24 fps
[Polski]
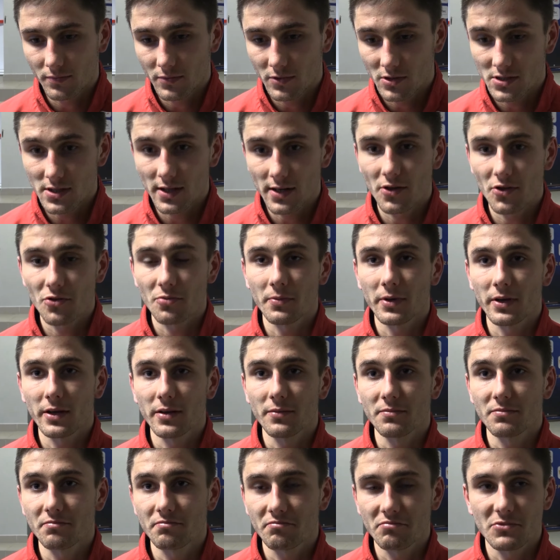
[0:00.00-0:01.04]

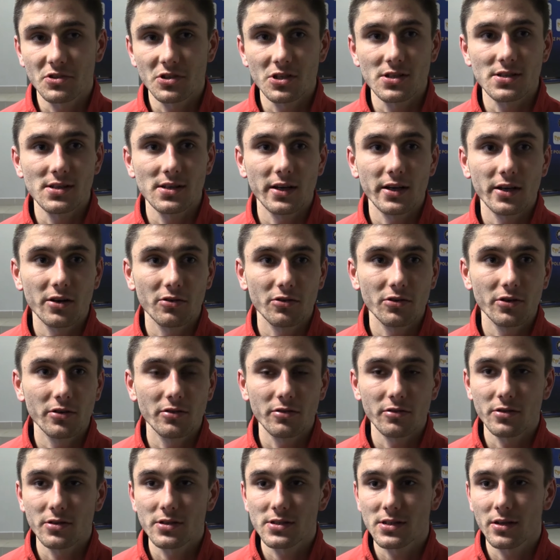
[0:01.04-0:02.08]
dostaliśmy 3-0 i
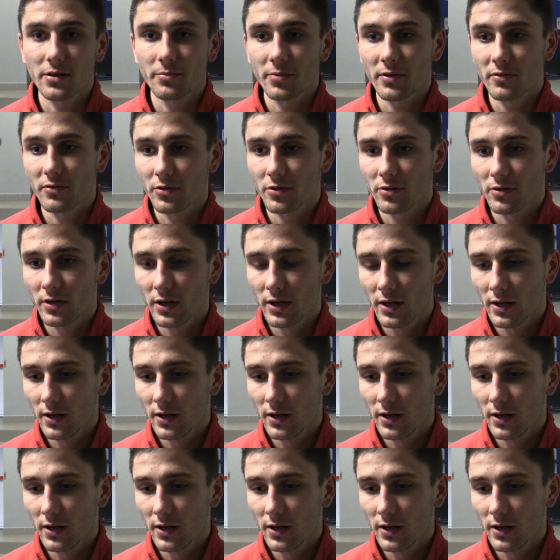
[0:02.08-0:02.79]
to jest na pewno